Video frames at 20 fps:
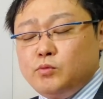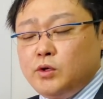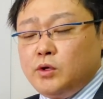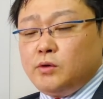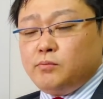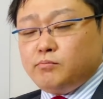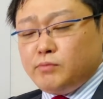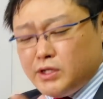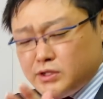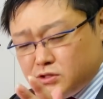
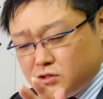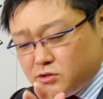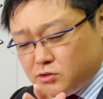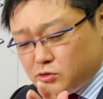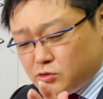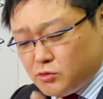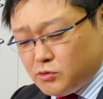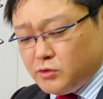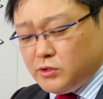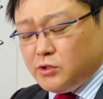まず
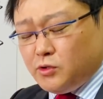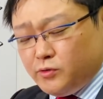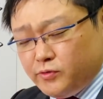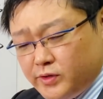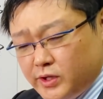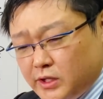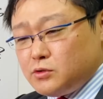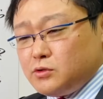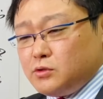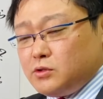そのいろん
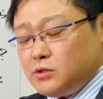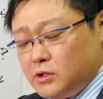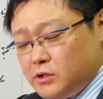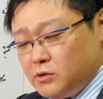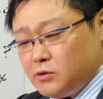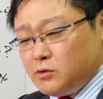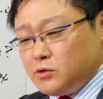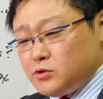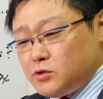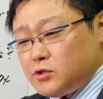なあ
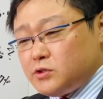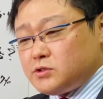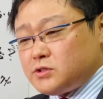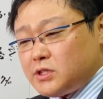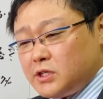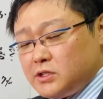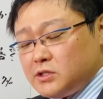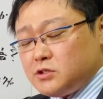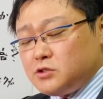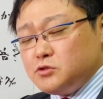のご努力
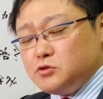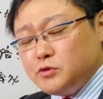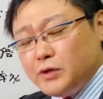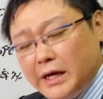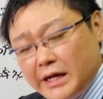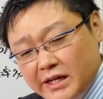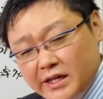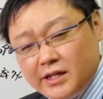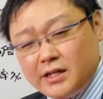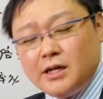されてる
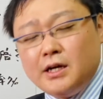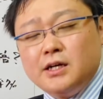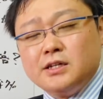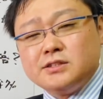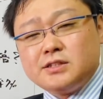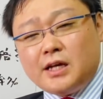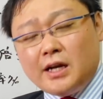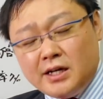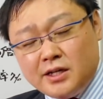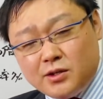上に
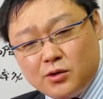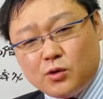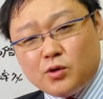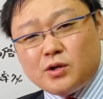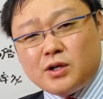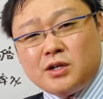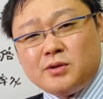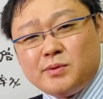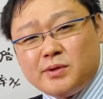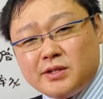さらに国
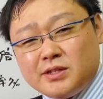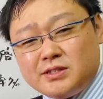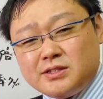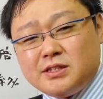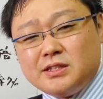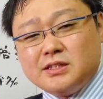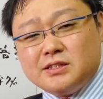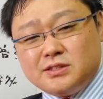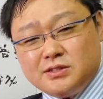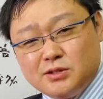会にまで来
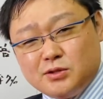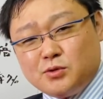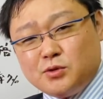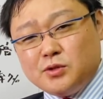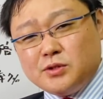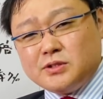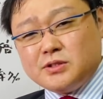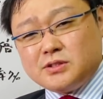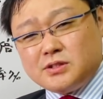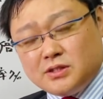てですねこ
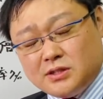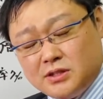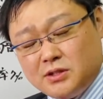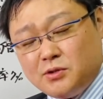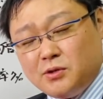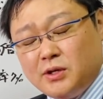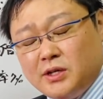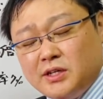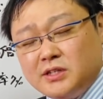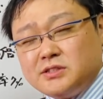
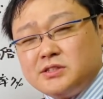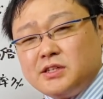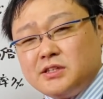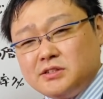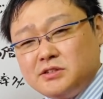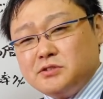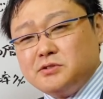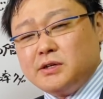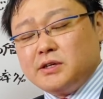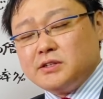うお話しされ
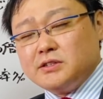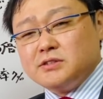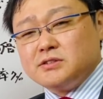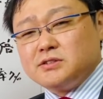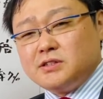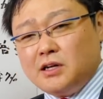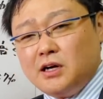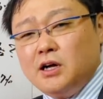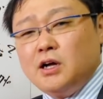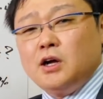てるわけです
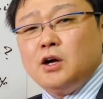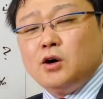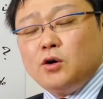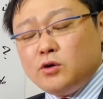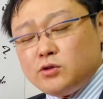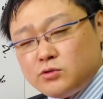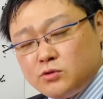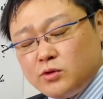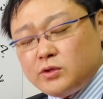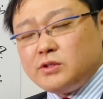から
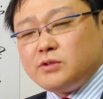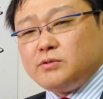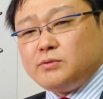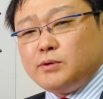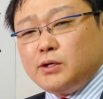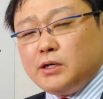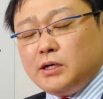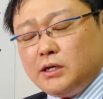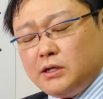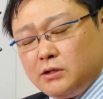本当に、
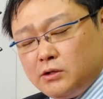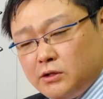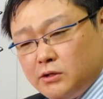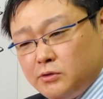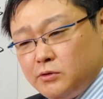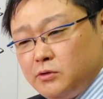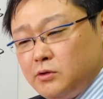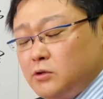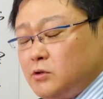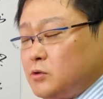まあ、あ
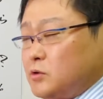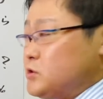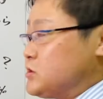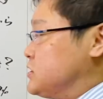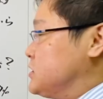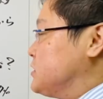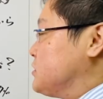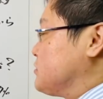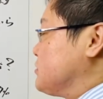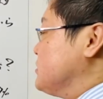のご
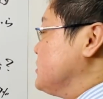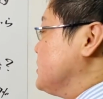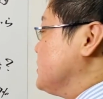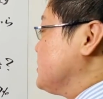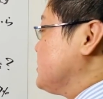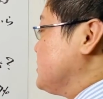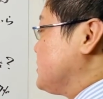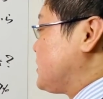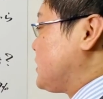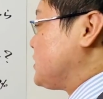尽力にで
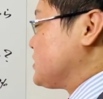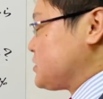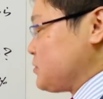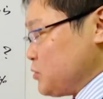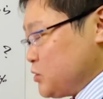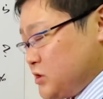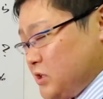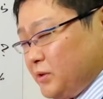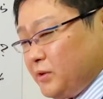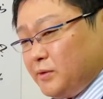すね感謝
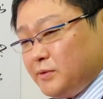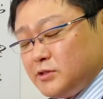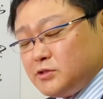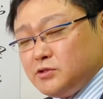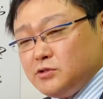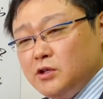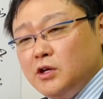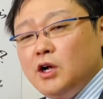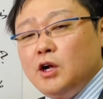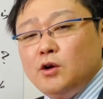申し上げます
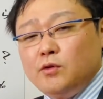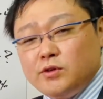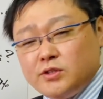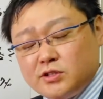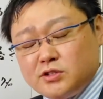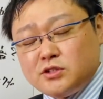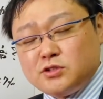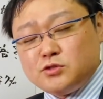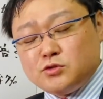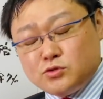という
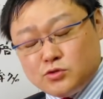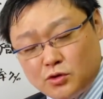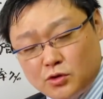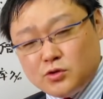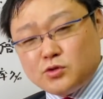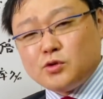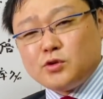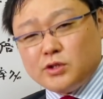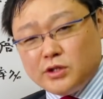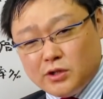私はそ
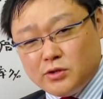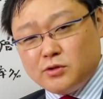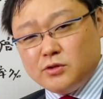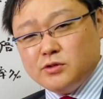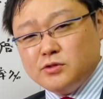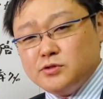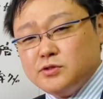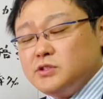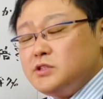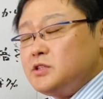の通りだと
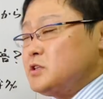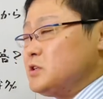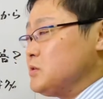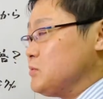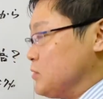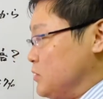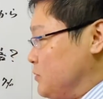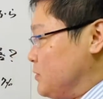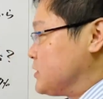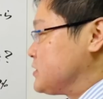いうふうに
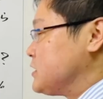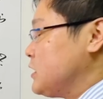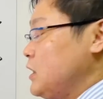思います。